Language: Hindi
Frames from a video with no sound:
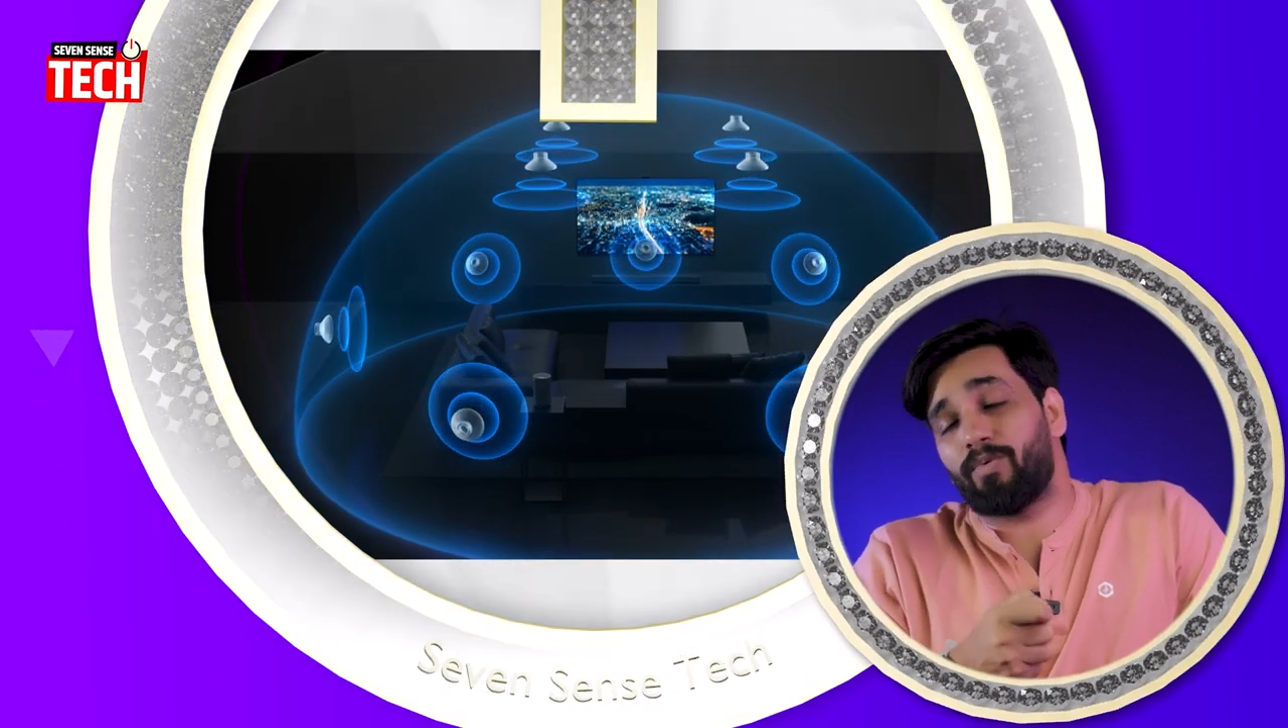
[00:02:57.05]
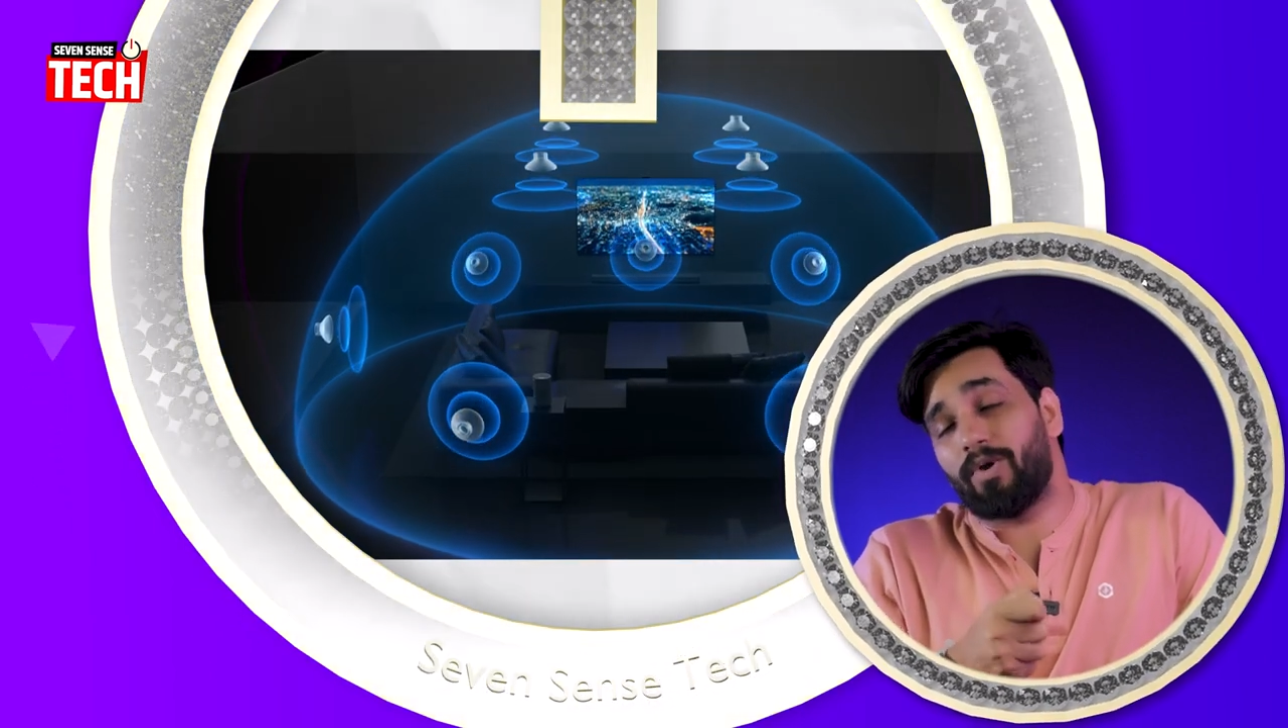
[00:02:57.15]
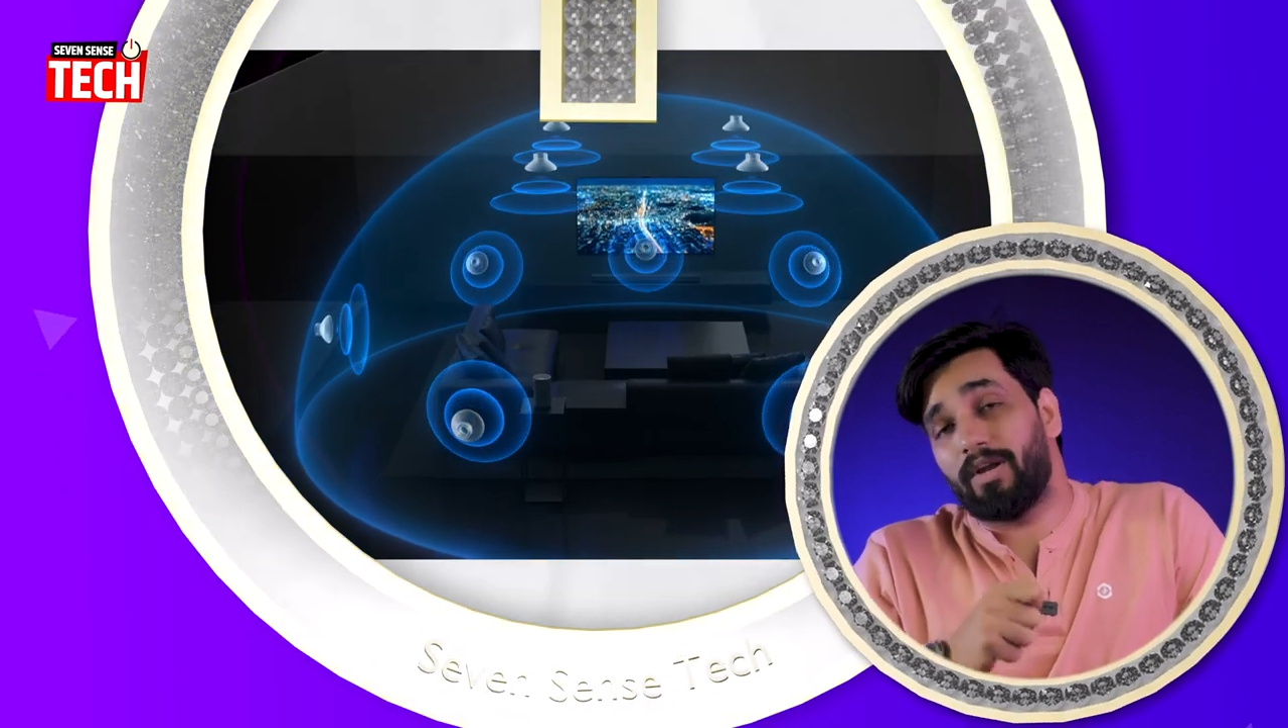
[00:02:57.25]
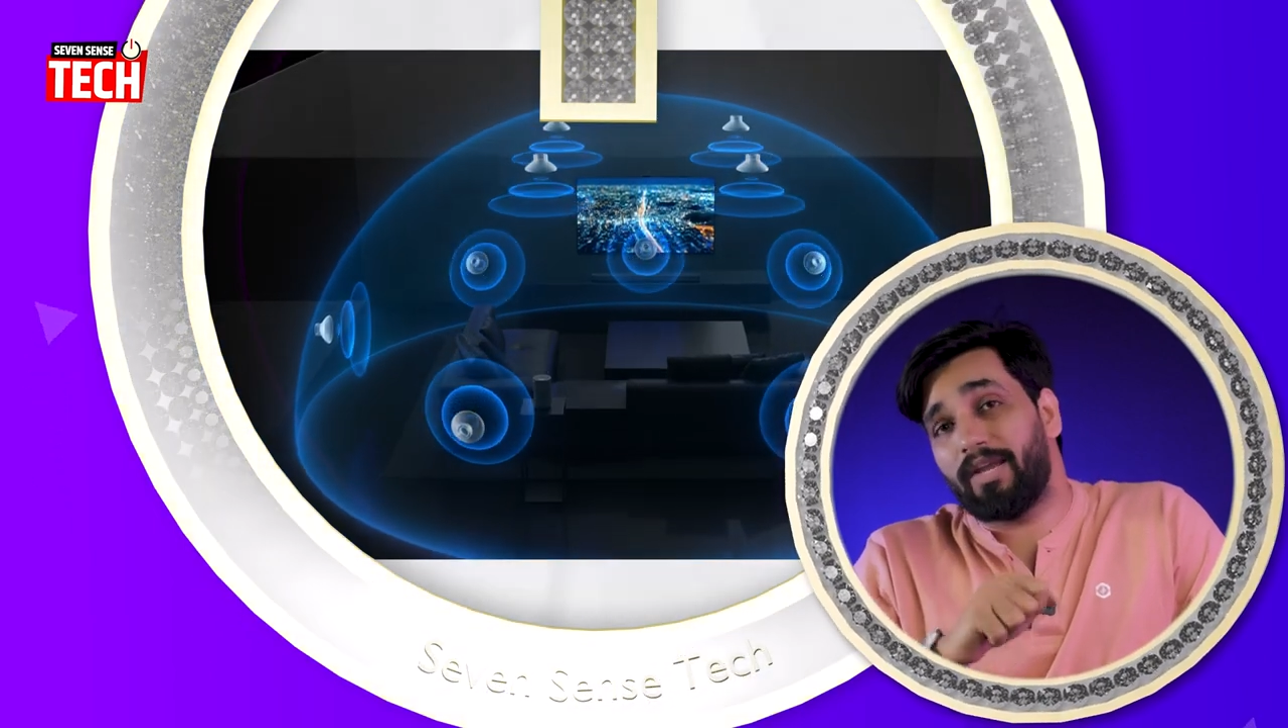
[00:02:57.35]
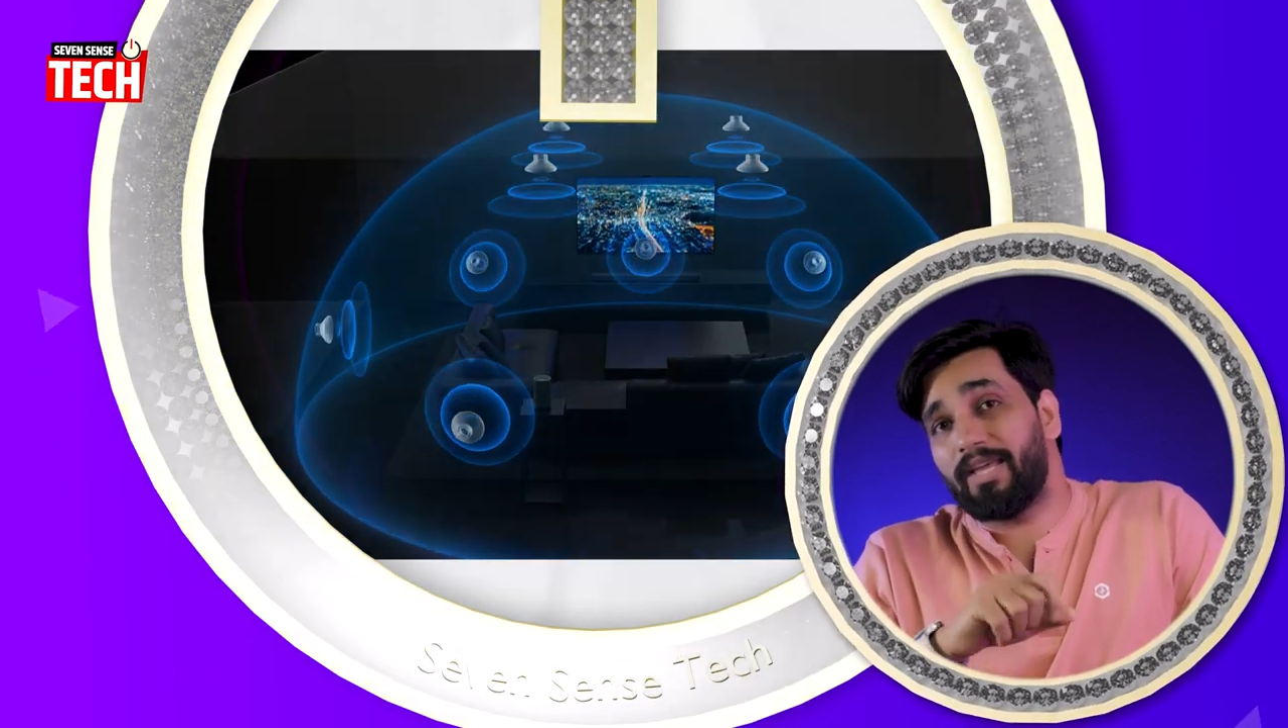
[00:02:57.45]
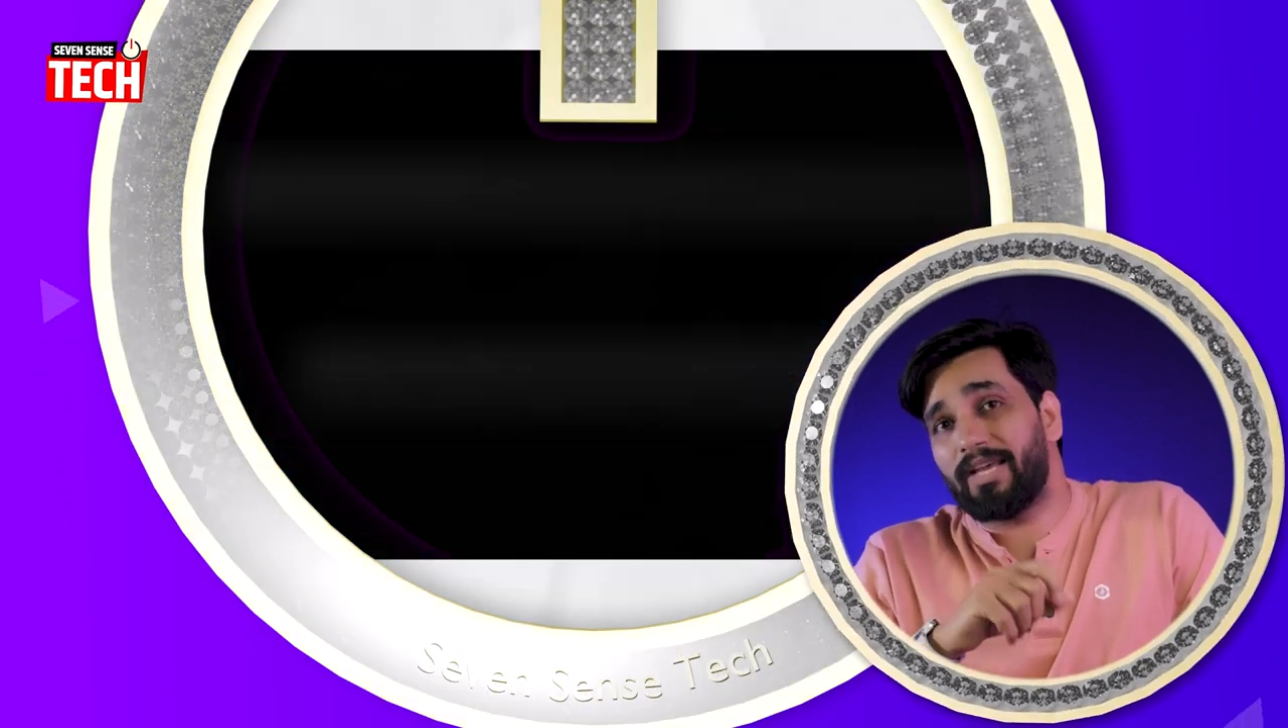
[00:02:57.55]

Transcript: क्वालिटी